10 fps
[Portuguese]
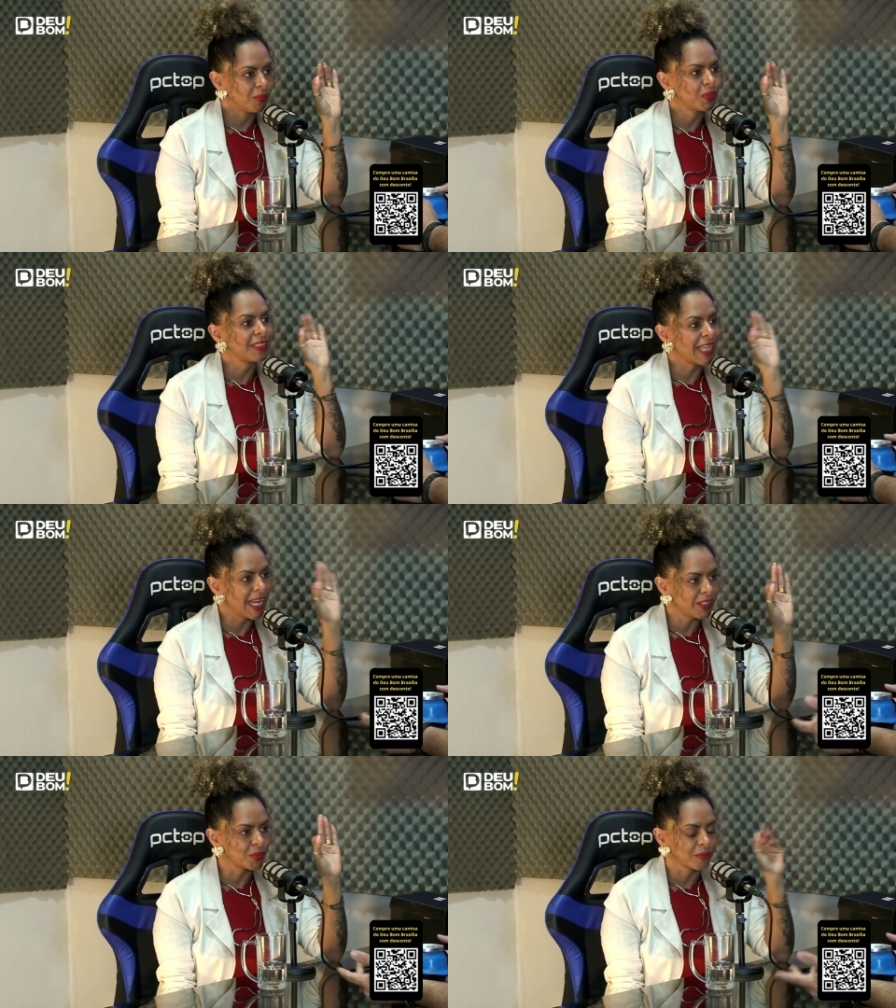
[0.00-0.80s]
Afinal, o
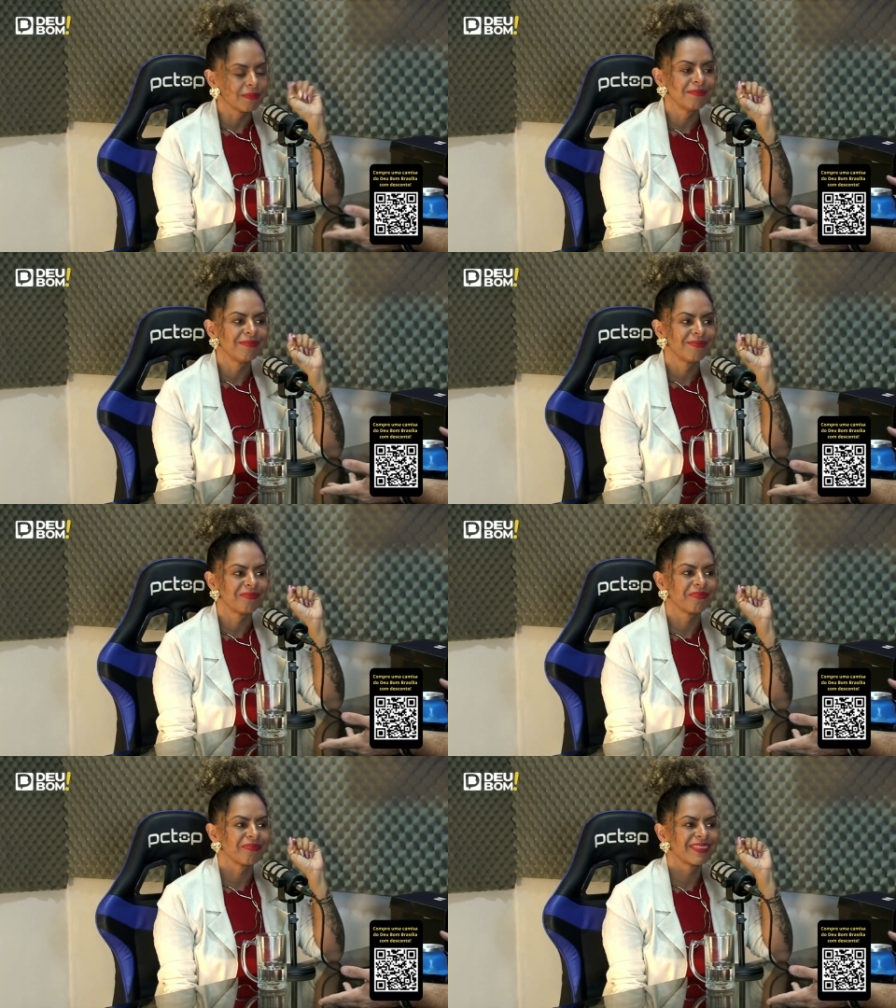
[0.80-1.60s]
sexo... você é o que você
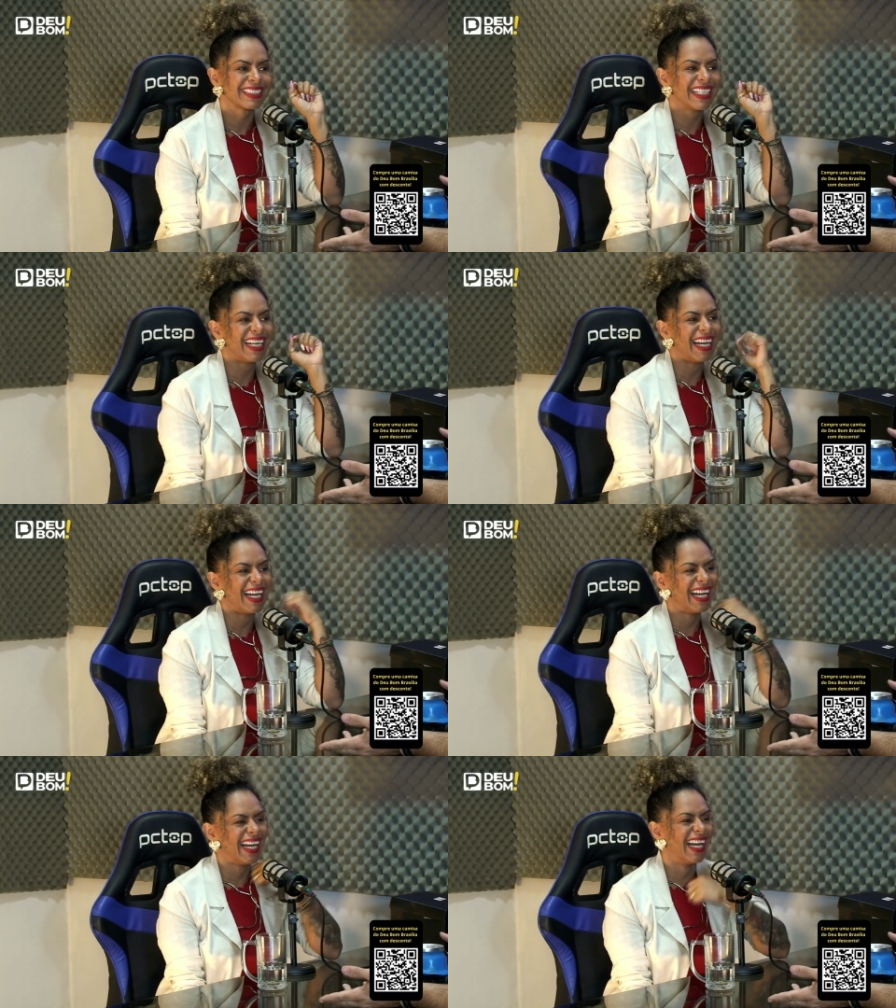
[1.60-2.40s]
come.
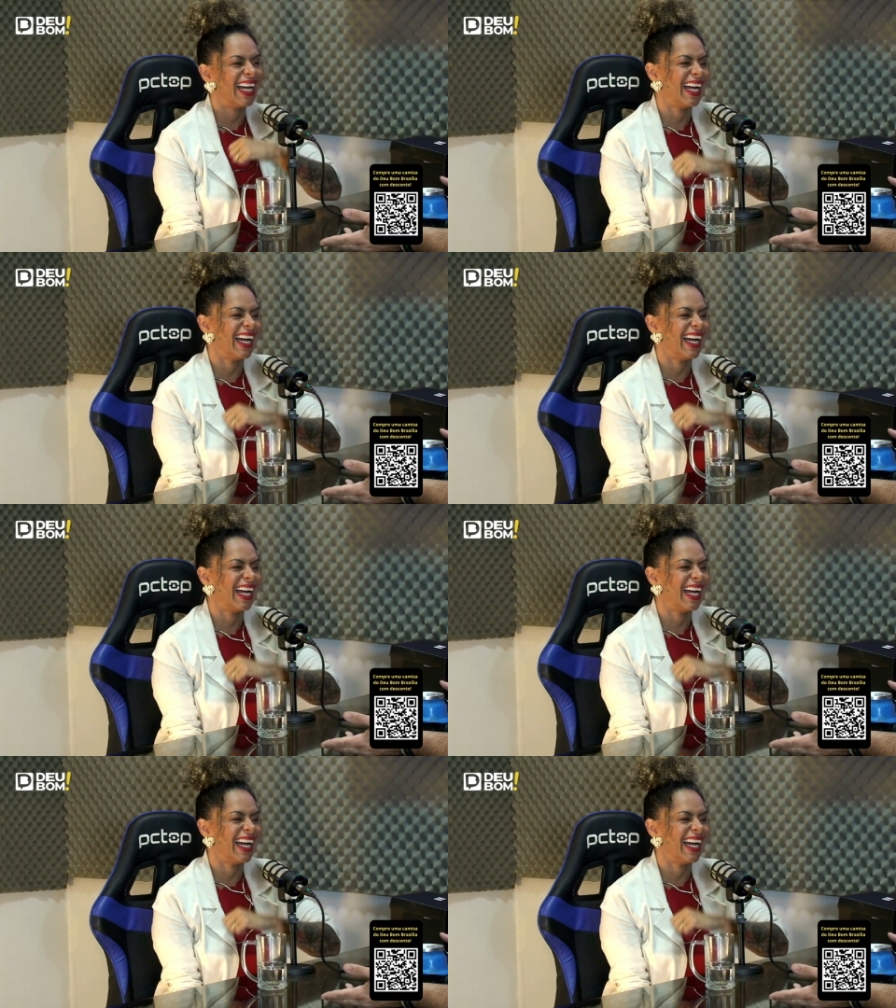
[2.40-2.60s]
Exatamente.